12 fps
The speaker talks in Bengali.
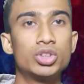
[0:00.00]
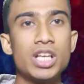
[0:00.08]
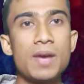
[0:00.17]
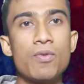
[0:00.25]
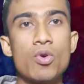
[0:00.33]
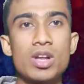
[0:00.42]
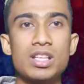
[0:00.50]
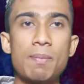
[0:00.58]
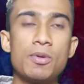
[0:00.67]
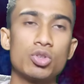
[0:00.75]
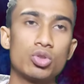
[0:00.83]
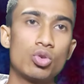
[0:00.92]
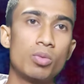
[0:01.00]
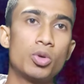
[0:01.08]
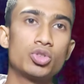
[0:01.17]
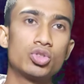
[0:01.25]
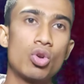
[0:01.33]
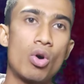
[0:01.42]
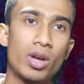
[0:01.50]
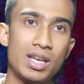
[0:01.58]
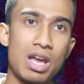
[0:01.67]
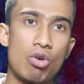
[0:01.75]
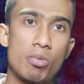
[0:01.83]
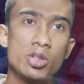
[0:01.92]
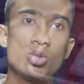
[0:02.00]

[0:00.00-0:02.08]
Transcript: তো সেই ফোনটাতে আপনি যতক্ষণ পর্যন্ত লগ না